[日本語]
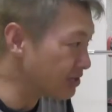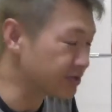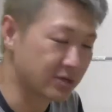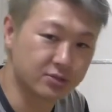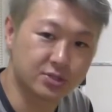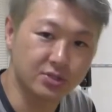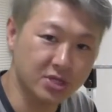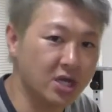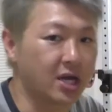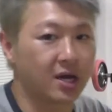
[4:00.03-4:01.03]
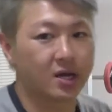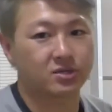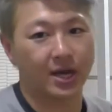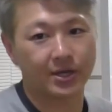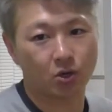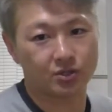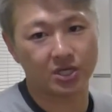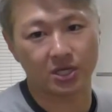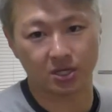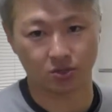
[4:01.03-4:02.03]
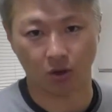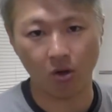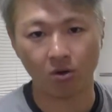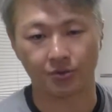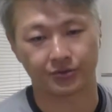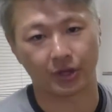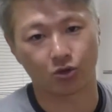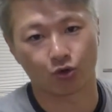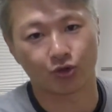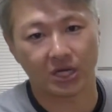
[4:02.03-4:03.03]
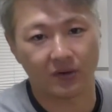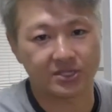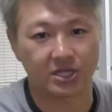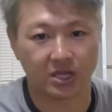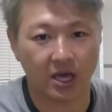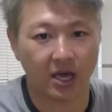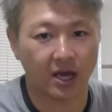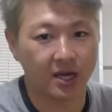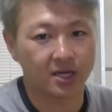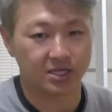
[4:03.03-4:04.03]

んで普通に太鼓にドーンっていう音に合わせて